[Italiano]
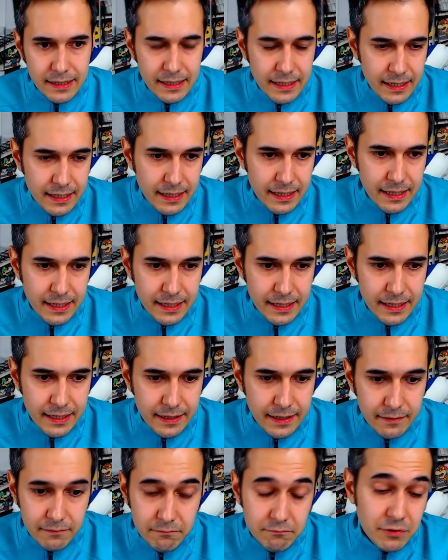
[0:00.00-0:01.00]

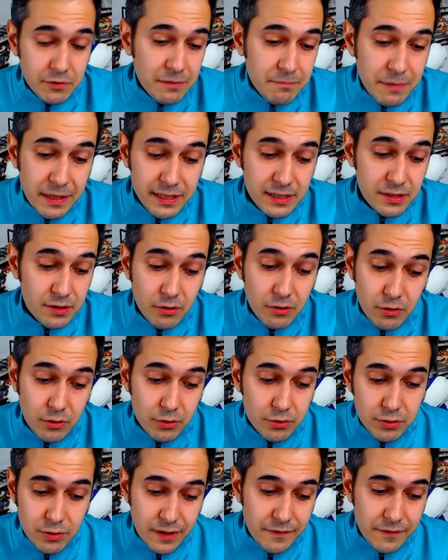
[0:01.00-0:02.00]
eh, ribadisco
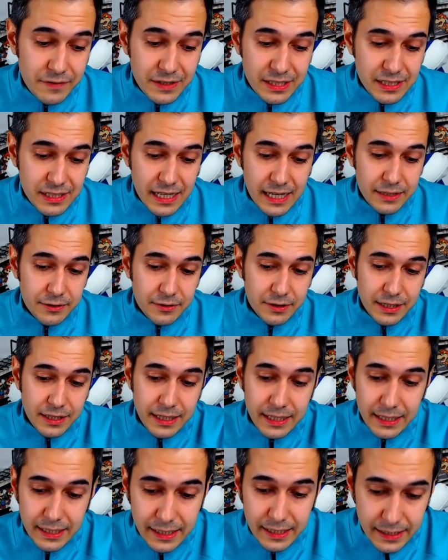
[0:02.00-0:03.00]
contro un avversario
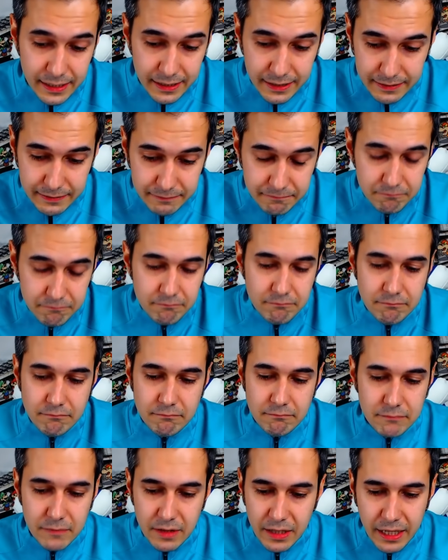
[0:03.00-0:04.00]
che,
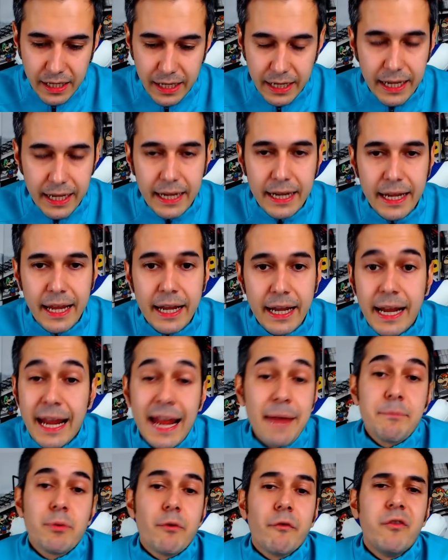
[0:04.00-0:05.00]
che, che, che è
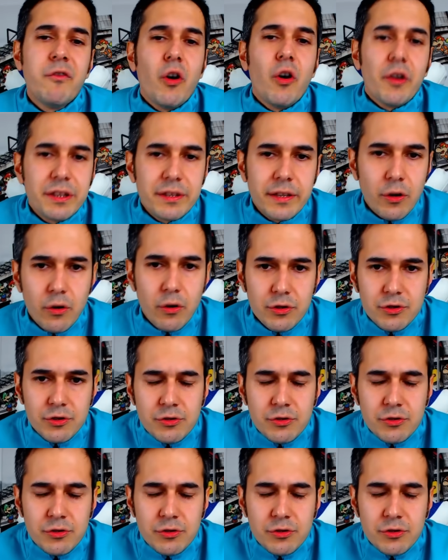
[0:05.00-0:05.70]
più forte oggi.